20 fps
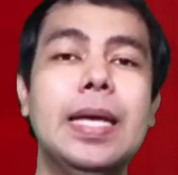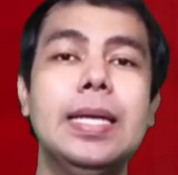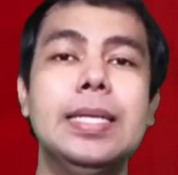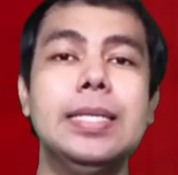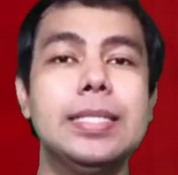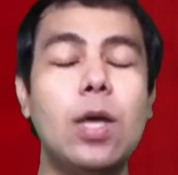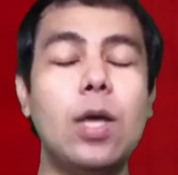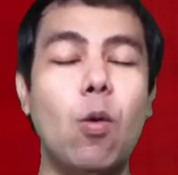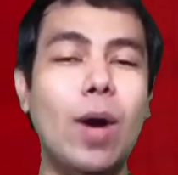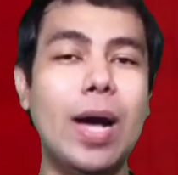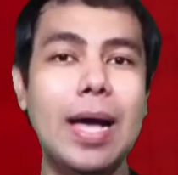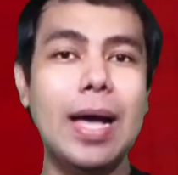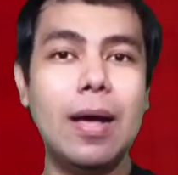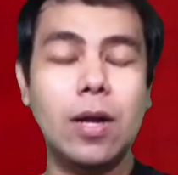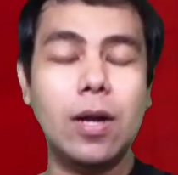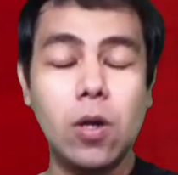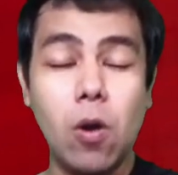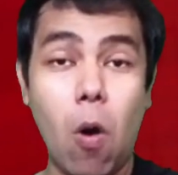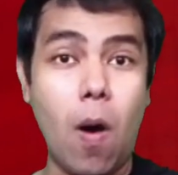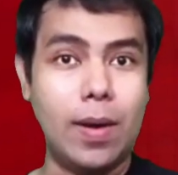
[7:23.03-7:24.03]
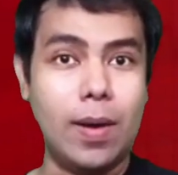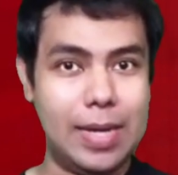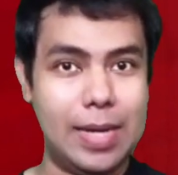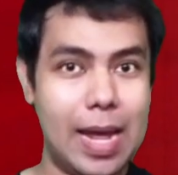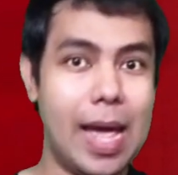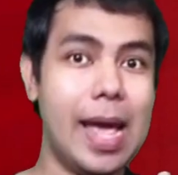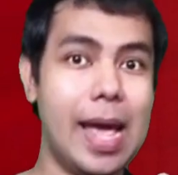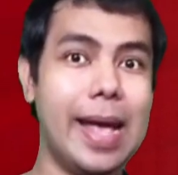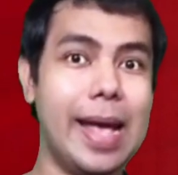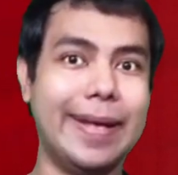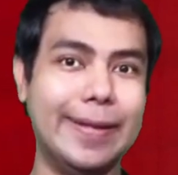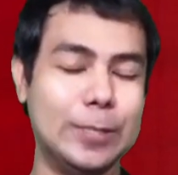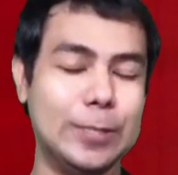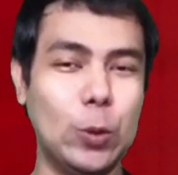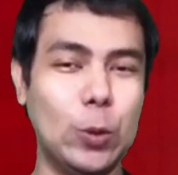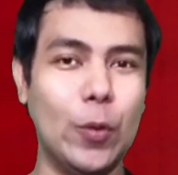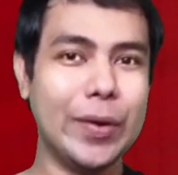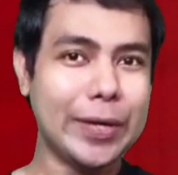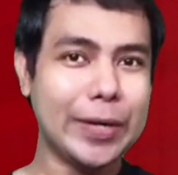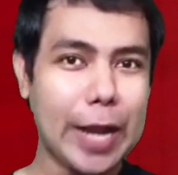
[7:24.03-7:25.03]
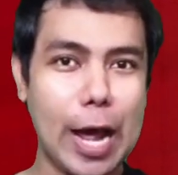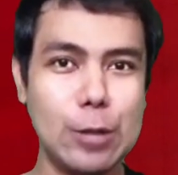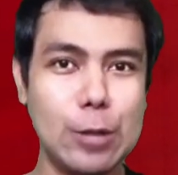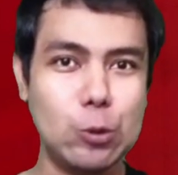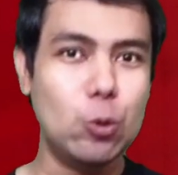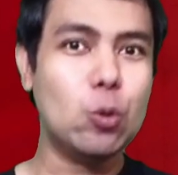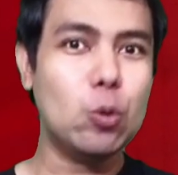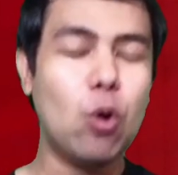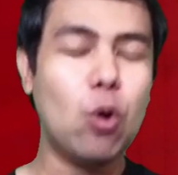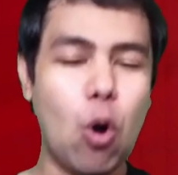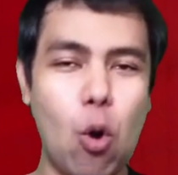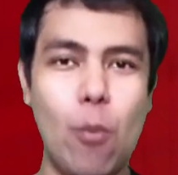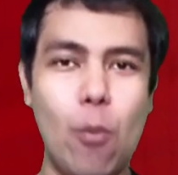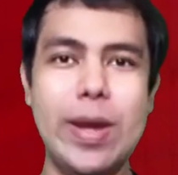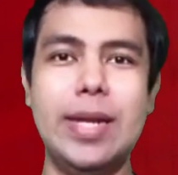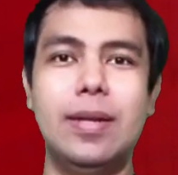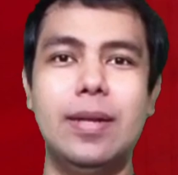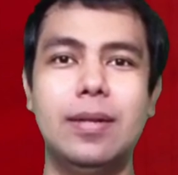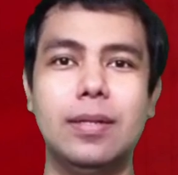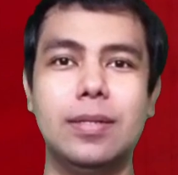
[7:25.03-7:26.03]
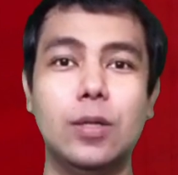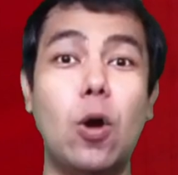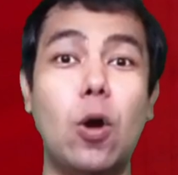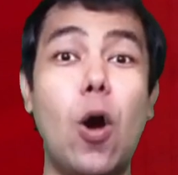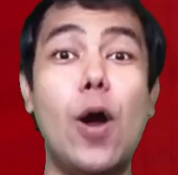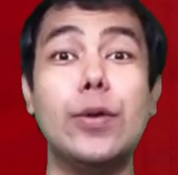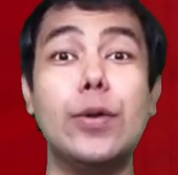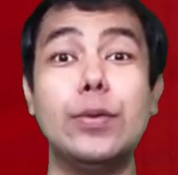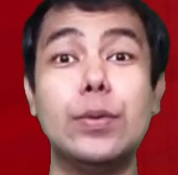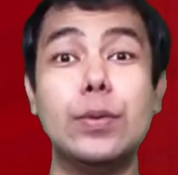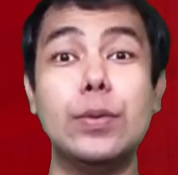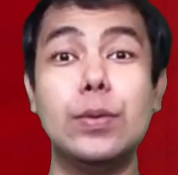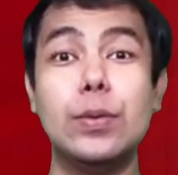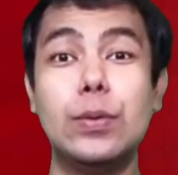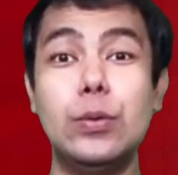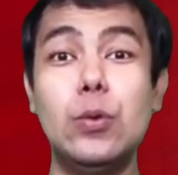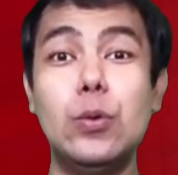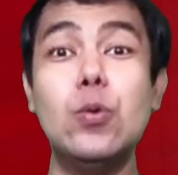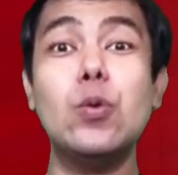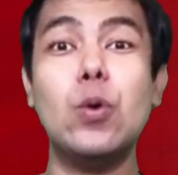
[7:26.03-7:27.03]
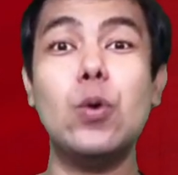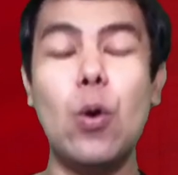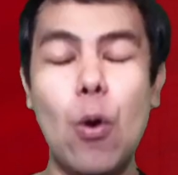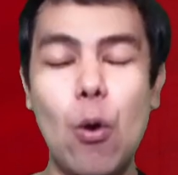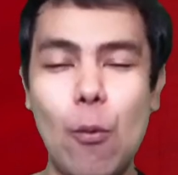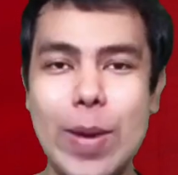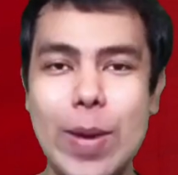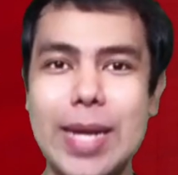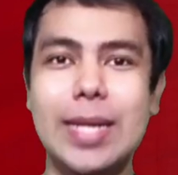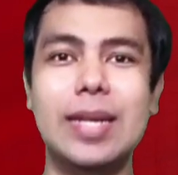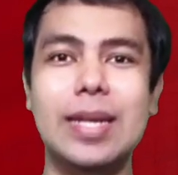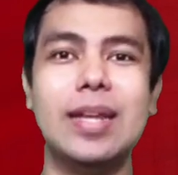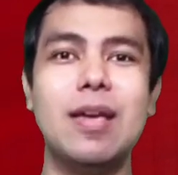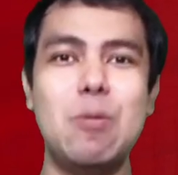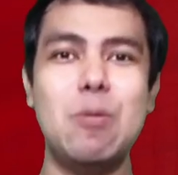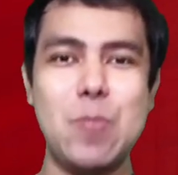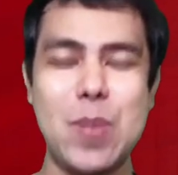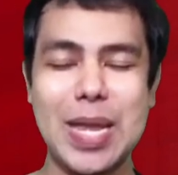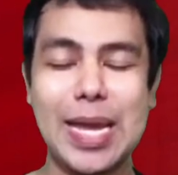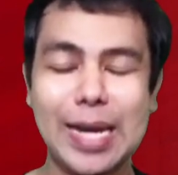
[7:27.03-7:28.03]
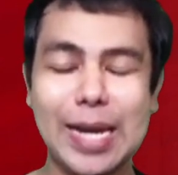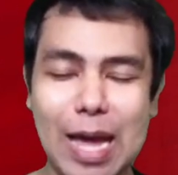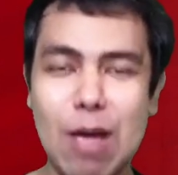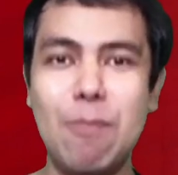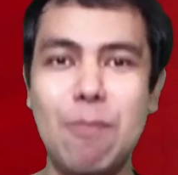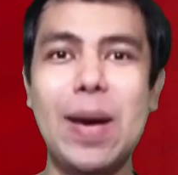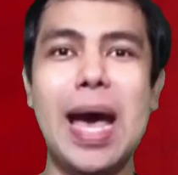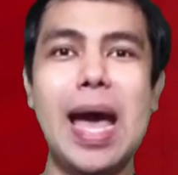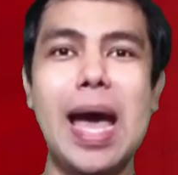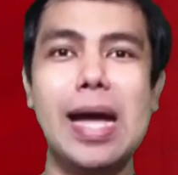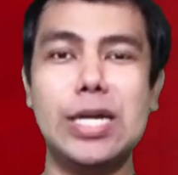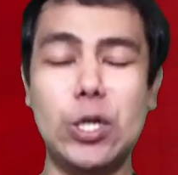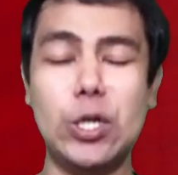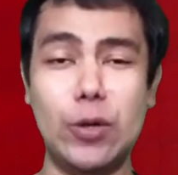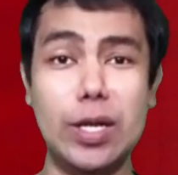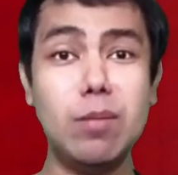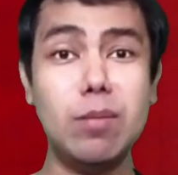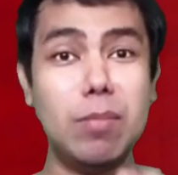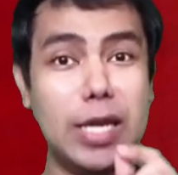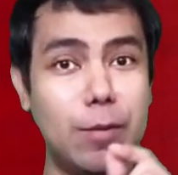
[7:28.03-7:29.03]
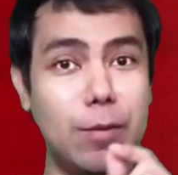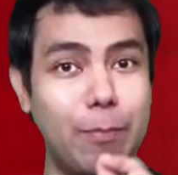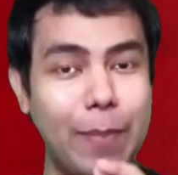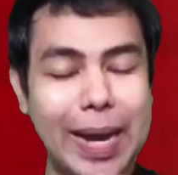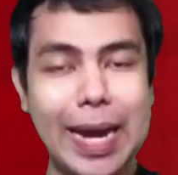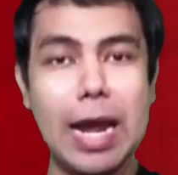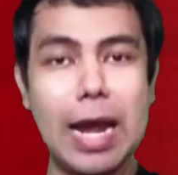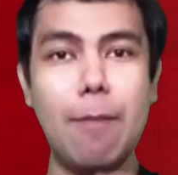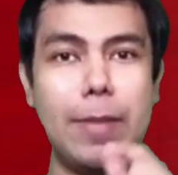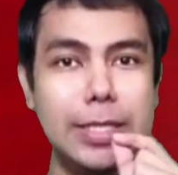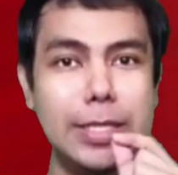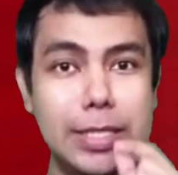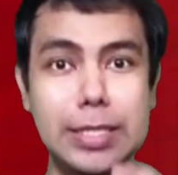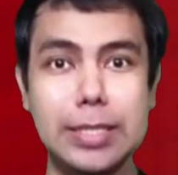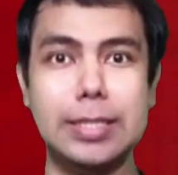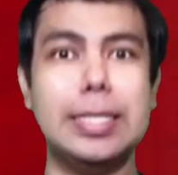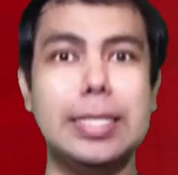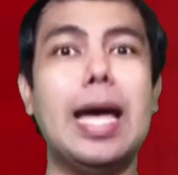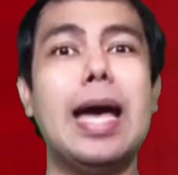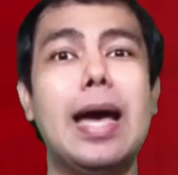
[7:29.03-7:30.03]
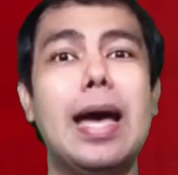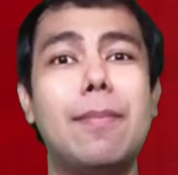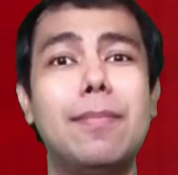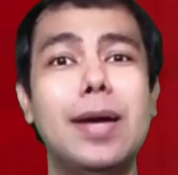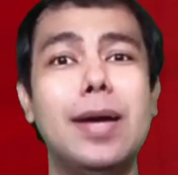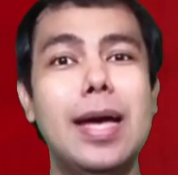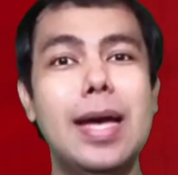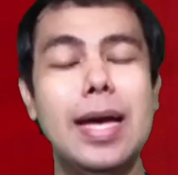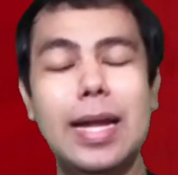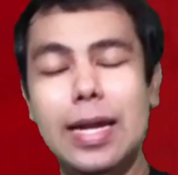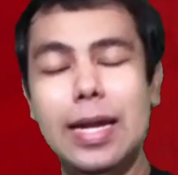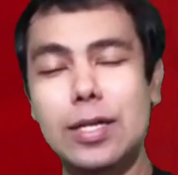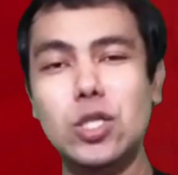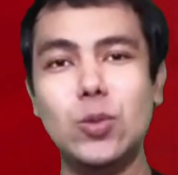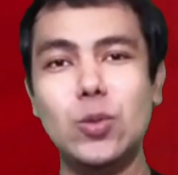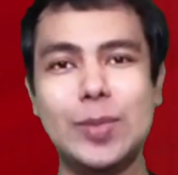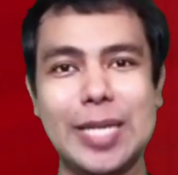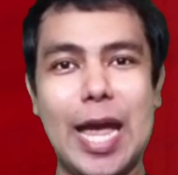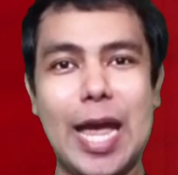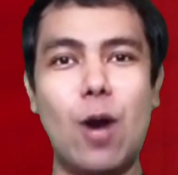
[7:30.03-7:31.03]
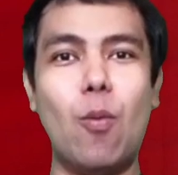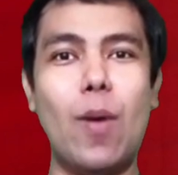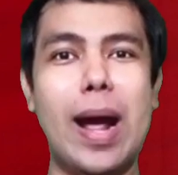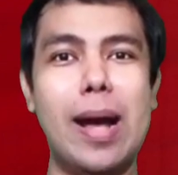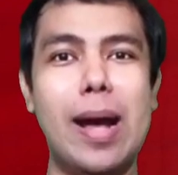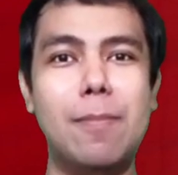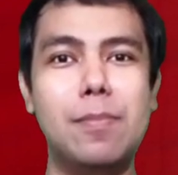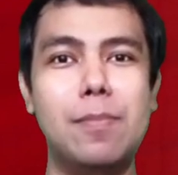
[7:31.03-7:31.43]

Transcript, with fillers: แต่ว่าก่อนหน้าสงกรานยุคโควิด ก่อนยุคโควิดเป็นยังไงบ้าง เดี๋ยวดินมีภาพให้ติดตาม แล้วก็จะไปแชร์ความ